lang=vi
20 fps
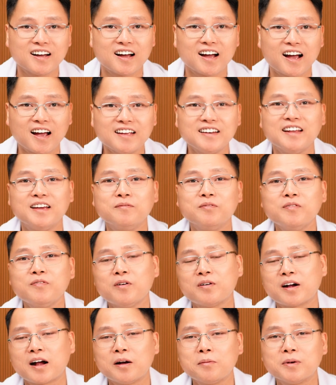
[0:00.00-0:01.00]
hãy đến với
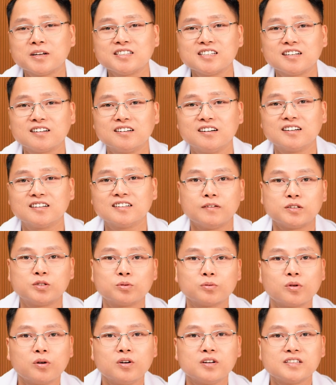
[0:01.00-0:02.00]
phòng khám bác sĩ Cường và
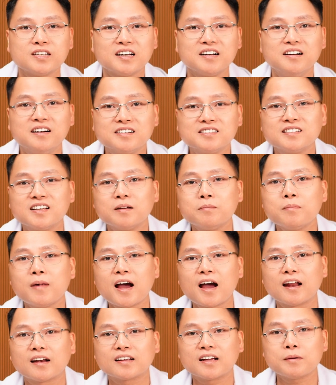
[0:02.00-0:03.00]
chúng tôi sẽ hướng dẫn
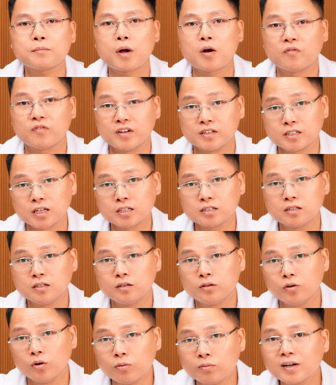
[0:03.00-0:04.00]
bạn cách bảo vệ răng
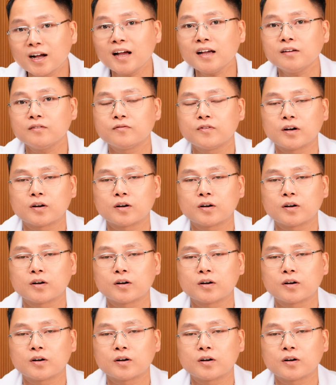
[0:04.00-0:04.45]
sứ đúng cách